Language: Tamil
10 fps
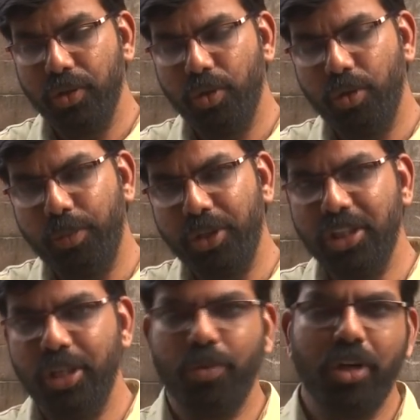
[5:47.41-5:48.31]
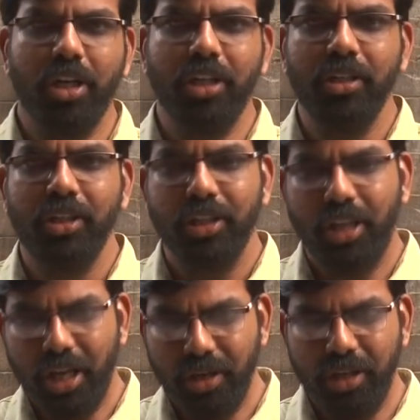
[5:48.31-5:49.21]
எவ்வளவோ பிரச்சனையில் போராடினேன்
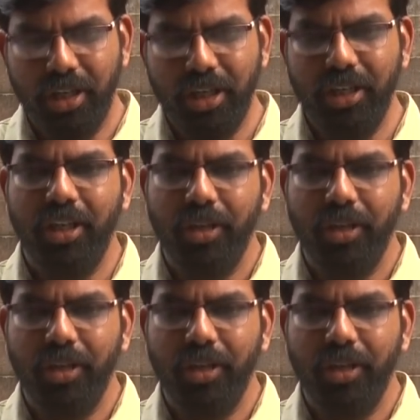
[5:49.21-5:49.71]
காரணம் என்னென்னா